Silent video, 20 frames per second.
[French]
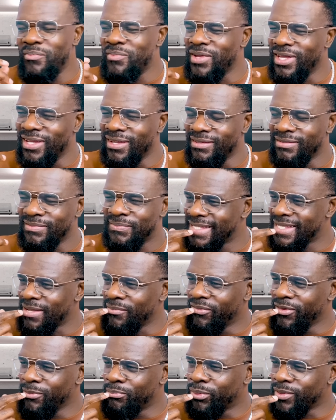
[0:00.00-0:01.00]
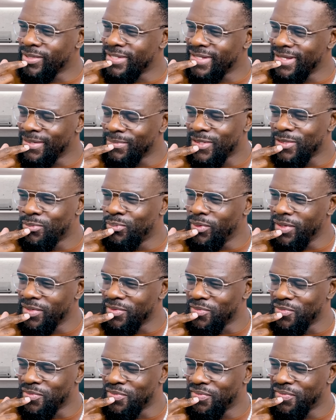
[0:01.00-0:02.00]
mais ça me fait penser un petit peu à
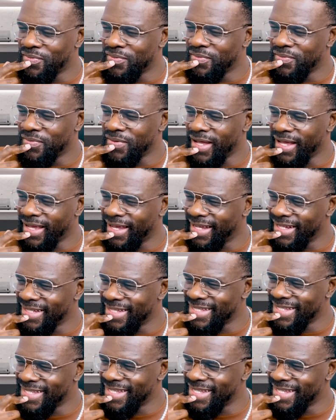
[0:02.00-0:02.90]
du Pharrell des